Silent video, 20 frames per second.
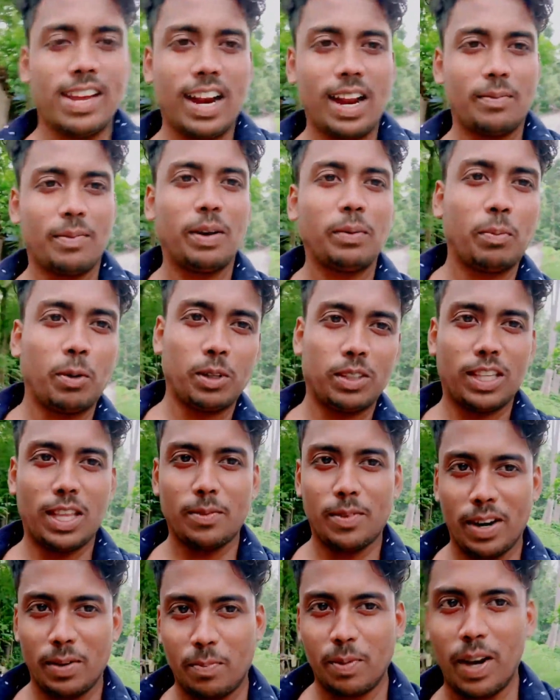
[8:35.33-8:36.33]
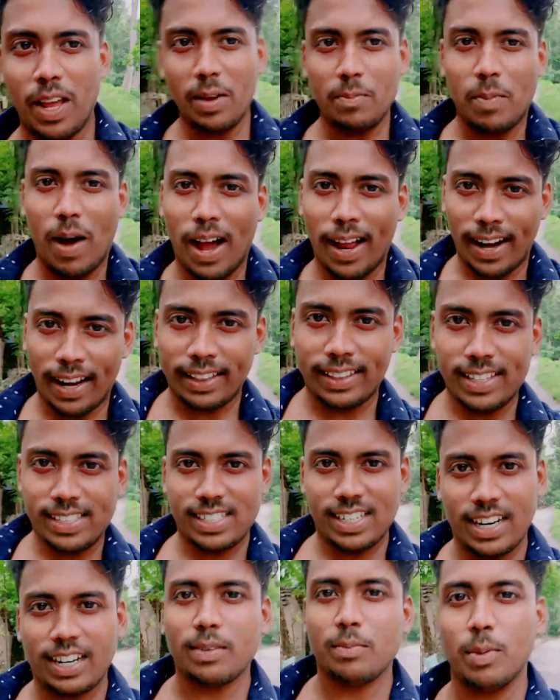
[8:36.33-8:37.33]
গ্রামের পথ দিয়ে মানে প্রায়
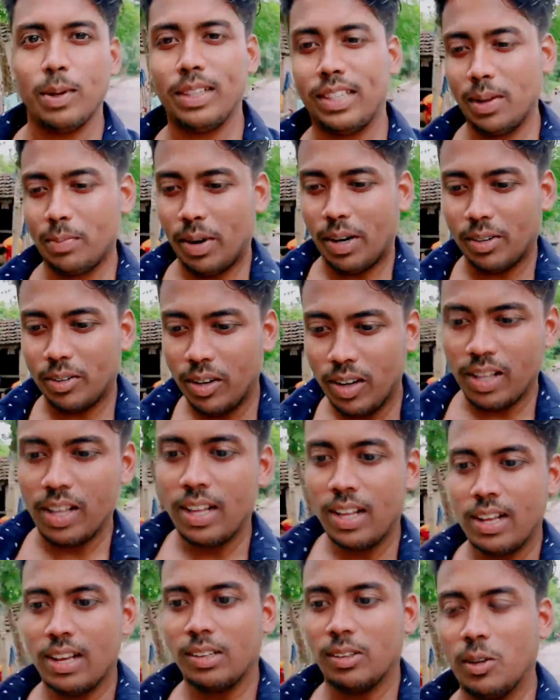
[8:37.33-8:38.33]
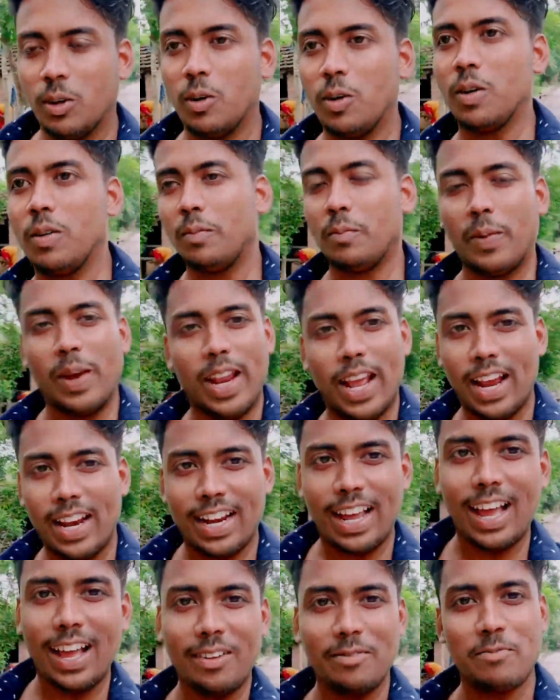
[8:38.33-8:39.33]
বাংলাদেশে এটা বলতে পারো তো পেরায়
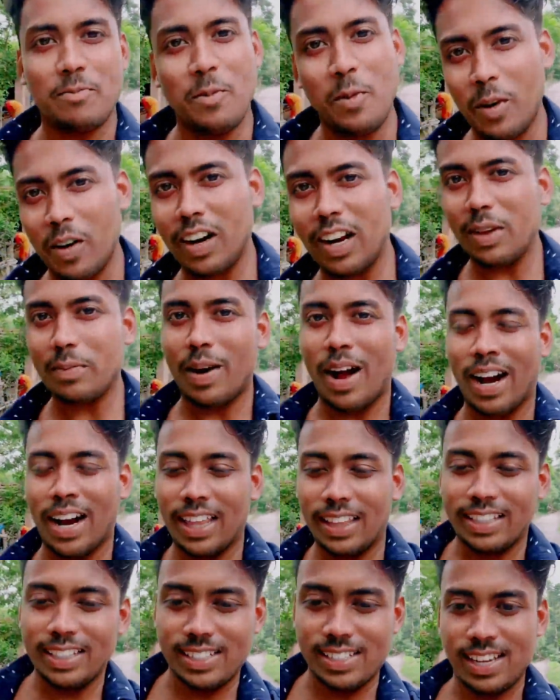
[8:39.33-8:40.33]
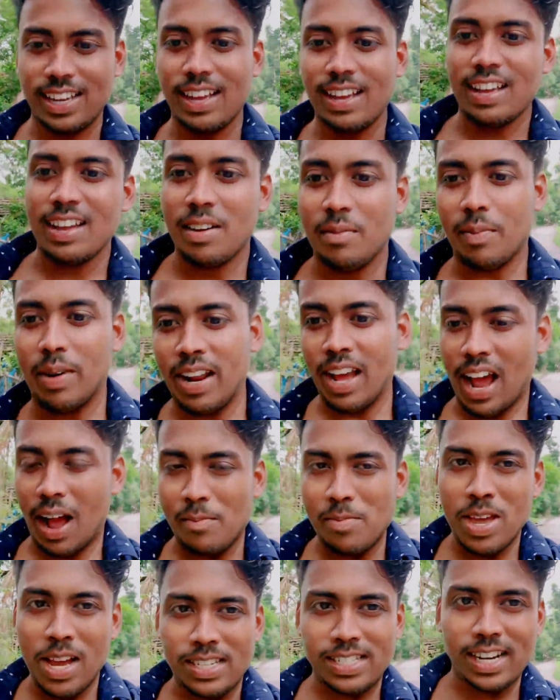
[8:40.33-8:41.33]
না পুরোটাই বাংলাদেশ মানে
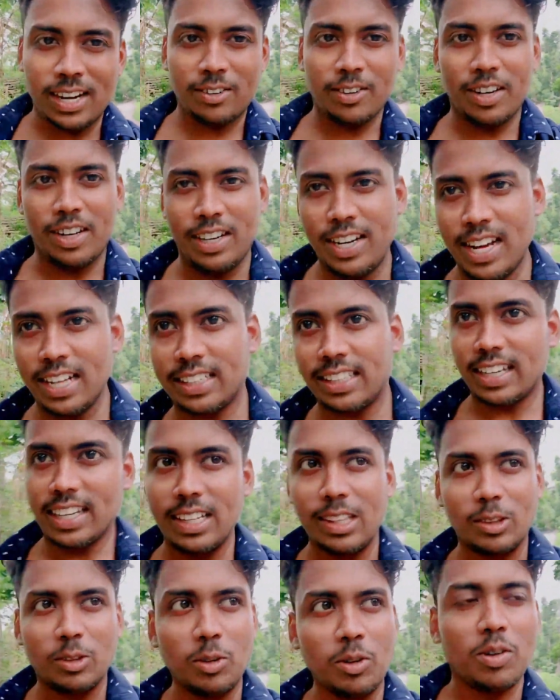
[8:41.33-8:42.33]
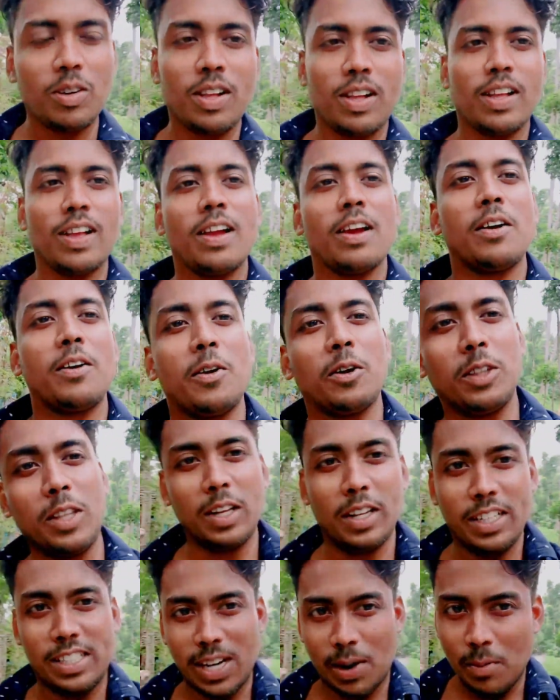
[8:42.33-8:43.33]
আমি আছি এখন ইন্ডিয়াতে কিন্তু
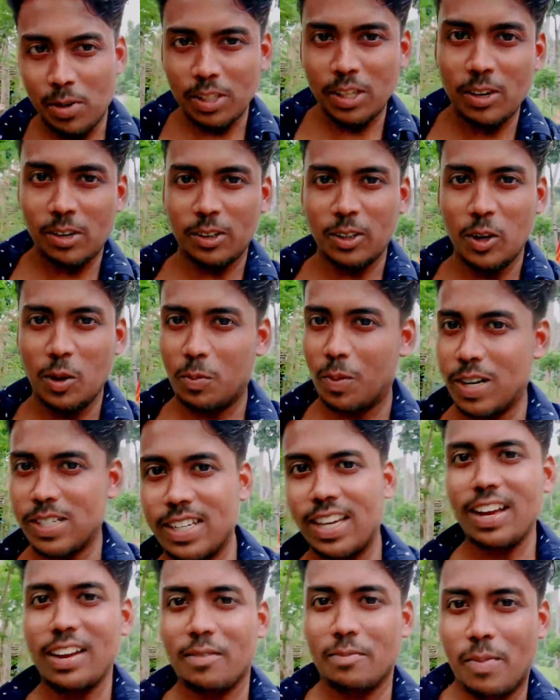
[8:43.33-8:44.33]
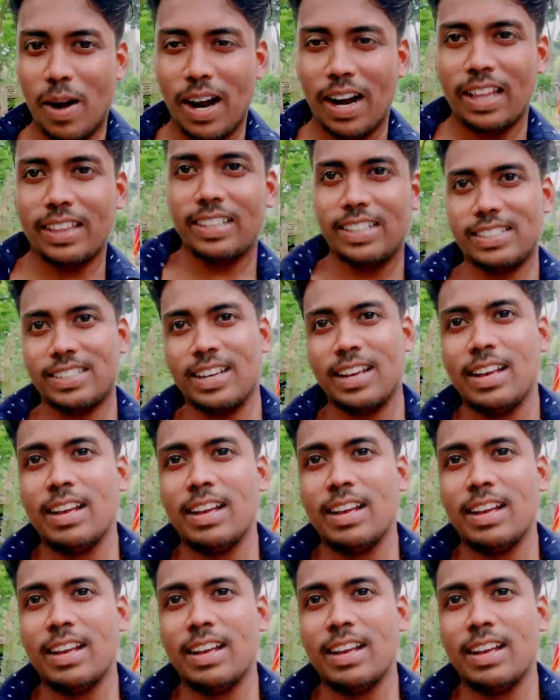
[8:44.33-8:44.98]
নদীর ইছামতি নদীর ওপাশে বাংলাদেশ